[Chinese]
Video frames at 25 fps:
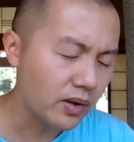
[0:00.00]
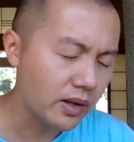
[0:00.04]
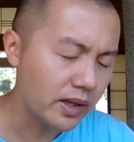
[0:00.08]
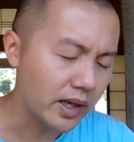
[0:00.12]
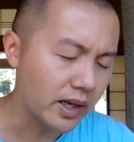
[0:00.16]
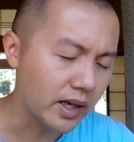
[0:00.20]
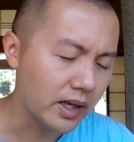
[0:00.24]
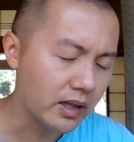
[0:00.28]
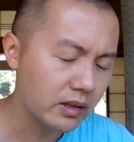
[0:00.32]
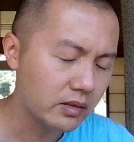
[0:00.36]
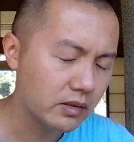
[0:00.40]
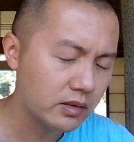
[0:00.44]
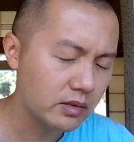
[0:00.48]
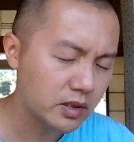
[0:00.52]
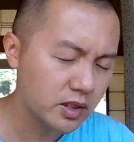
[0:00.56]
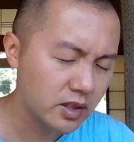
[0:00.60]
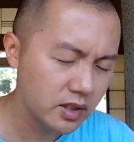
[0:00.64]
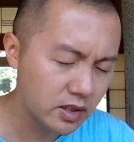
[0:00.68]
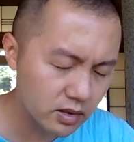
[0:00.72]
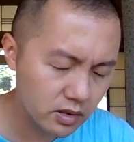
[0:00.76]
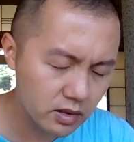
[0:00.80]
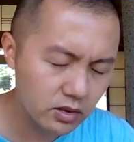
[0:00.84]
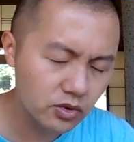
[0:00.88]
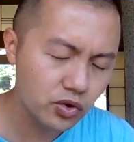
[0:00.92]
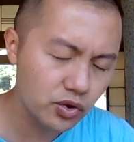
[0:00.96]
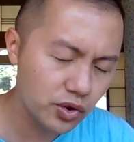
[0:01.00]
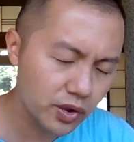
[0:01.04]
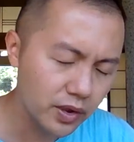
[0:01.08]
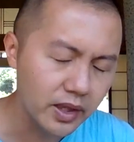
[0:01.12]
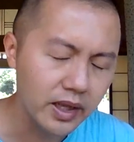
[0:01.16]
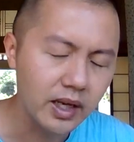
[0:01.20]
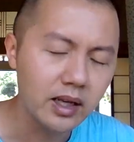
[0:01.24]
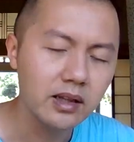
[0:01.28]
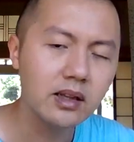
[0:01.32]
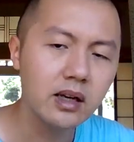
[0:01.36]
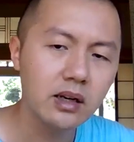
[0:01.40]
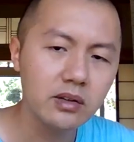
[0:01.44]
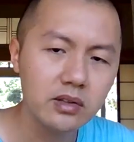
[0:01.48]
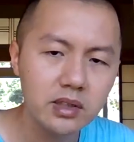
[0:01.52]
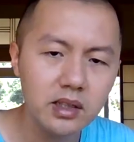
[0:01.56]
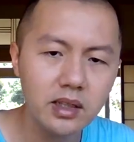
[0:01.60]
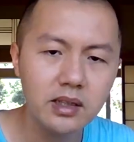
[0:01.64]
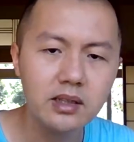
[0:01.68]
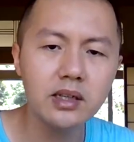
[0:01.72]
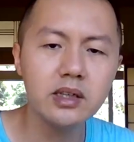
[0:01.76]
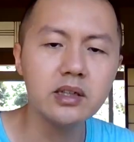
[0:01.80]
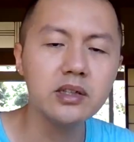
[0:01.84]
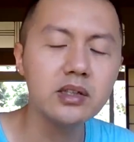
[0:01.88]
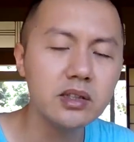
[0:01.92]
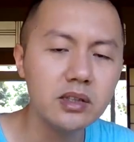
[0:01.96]
年，其实去年到
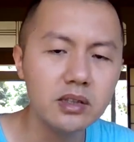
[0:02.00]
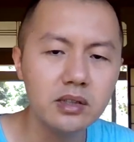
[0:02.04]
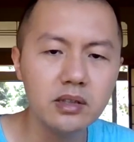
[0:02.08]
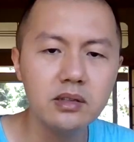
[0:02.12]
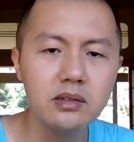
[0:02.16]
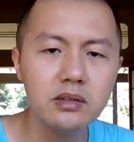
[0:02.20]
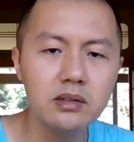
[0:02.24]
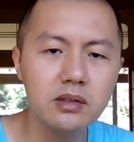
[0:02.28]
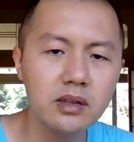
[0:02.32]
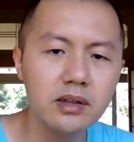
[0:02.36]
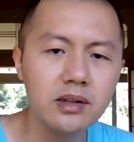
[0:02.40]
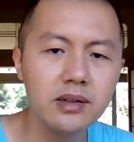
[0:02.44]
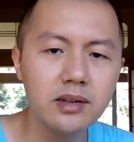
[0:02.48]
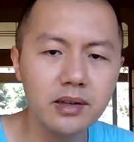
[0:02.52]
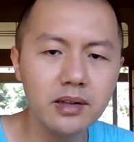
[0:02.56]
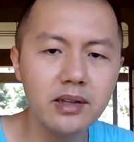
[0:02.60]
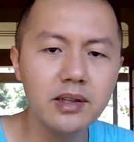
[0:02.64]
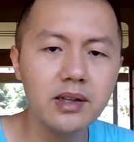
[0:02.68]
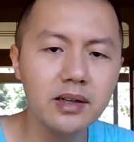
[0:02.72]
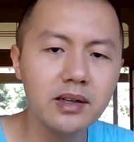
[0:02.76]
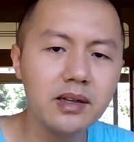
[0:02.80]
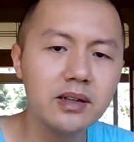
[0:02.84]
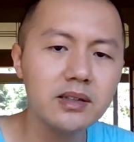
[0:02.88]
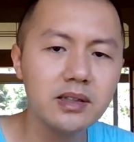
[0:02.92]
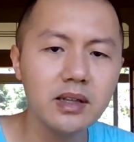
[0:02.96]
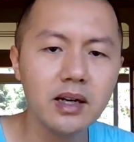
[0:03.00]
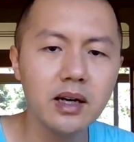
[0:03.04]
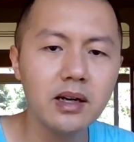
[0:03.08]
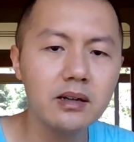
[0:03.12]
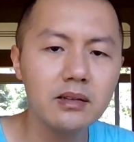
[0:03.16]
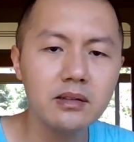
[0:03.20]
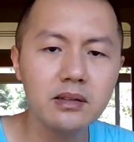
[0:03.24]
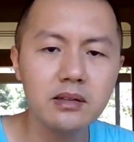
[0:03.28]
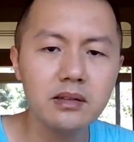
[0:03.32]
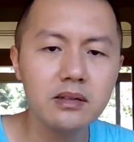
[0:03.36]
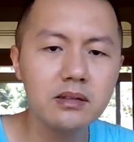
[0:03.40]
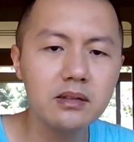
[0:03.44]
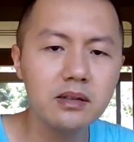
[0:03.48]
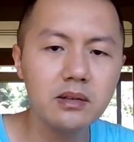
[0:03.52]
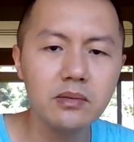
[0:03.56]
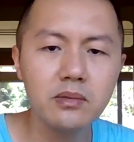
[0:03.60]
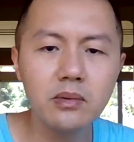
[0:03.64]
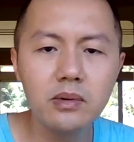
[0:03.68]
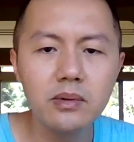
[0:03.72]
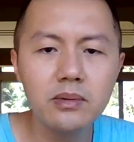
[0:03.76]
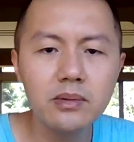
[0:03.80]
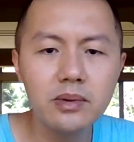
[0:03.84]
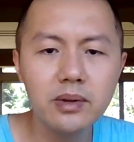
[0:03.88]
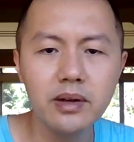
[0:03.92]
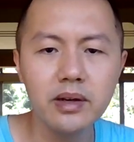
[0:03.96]
现在，这个李克强的这
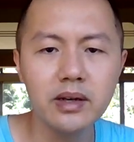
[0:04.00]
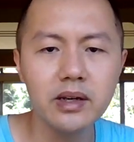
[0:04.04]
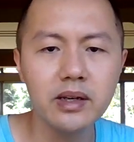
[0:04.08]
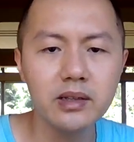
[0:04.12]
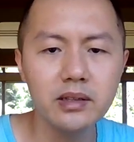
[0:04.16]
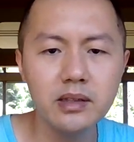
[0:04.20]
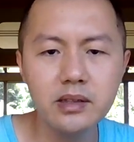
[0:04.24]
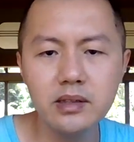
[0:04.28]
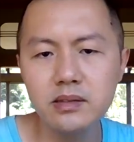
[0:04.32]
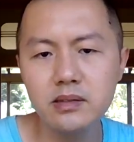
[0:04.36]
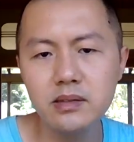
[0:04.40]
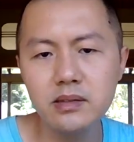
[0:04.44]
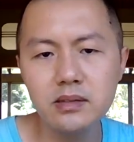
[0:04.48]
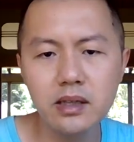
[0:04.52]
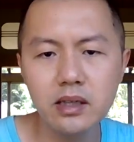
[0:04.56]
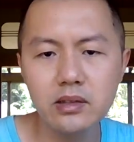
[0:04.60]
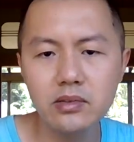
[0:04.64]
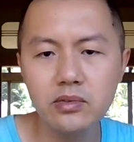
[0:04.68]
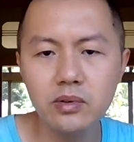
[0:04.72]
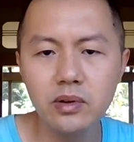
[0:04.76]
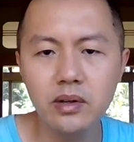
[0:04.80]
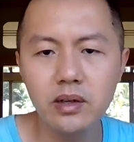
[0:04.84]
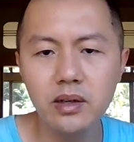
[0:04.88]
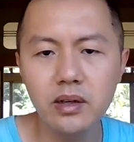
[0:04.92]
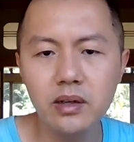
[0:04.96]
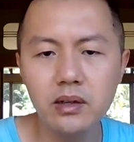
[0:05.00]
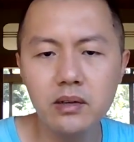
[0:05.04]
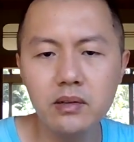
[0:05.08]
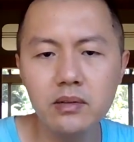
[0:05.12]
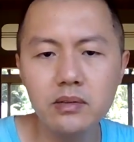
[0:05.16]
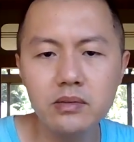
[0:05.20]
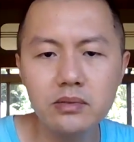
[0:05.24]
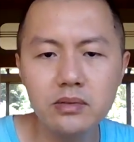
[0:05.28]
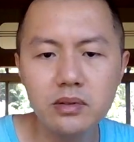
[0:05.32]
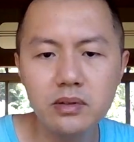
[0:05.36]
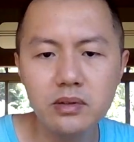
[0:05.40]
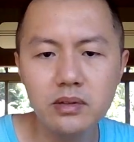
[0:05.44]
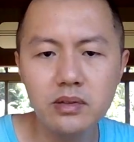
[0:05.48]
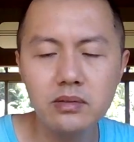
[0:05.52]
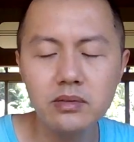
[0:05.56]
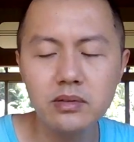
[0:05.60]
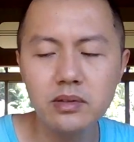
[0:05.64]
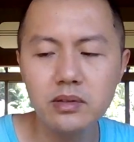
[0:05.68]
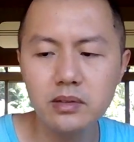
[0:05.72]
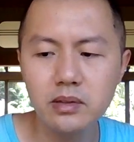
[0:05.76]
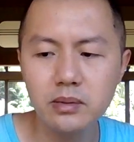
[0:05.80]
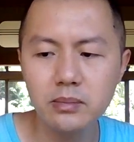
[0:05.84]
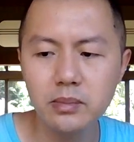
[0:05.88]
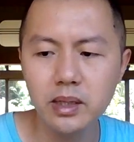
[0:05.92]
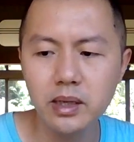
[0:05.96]
国务院一直在做一个工作，就
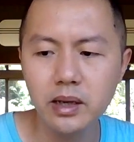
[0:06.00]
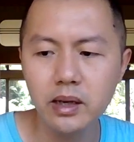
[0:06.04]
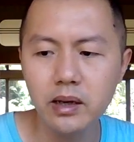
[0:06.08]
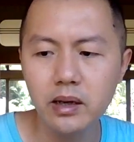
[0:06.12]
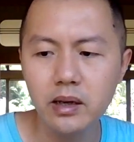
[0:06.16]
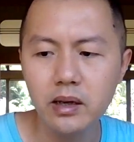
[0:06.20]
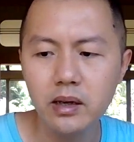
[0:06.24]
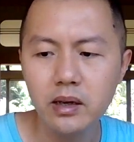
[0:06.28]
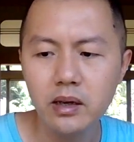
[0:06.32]
是什么呢？